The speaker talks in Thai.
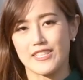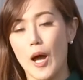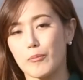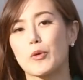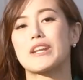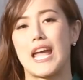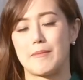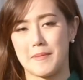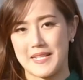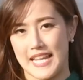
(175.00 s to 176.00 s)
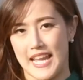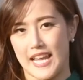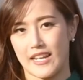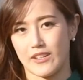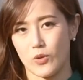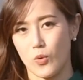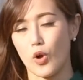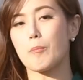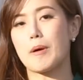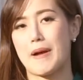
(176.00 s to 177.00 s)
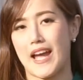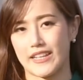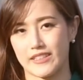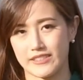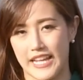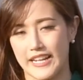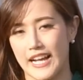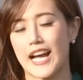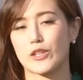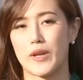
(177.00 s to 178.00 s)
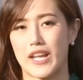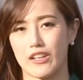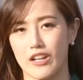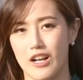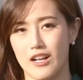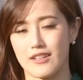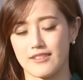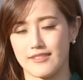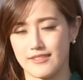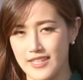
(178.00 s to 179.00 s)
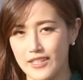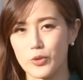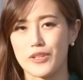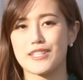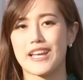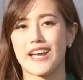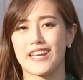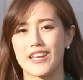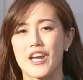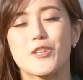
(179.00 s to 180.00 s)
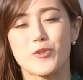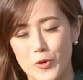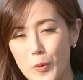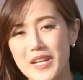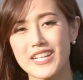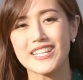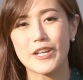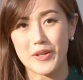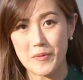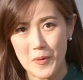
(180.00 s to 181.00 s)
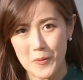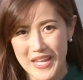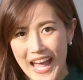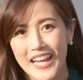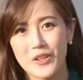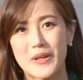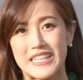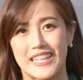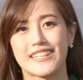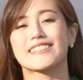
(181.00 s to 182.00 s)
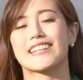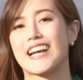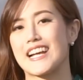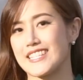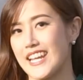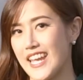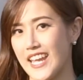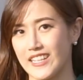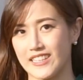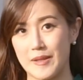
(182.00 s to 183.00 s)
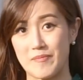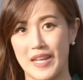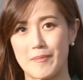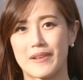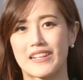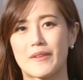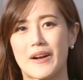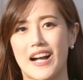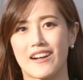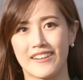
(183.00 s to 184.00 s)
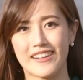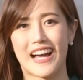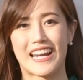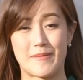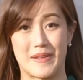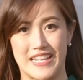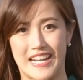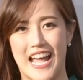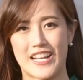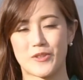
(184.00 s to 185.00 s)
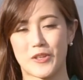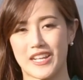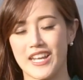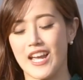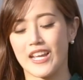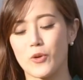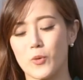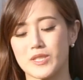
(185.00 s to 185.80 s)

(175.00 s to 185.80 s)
ชอบตัวไหนเป็นพิเศษดูงบประมาณในราคาตัวเองแล้วก็เลือกตัวที่ใช่ส่วนรูปเยอะๆเดี๋ยวรีวิวแยกให้ดูอีกทีนึงนะคะจะได้เห็นกันเต็มๆไปเลยว่าเฮ้ออะไรเป็นยังไงส่วนตอนนี้ดู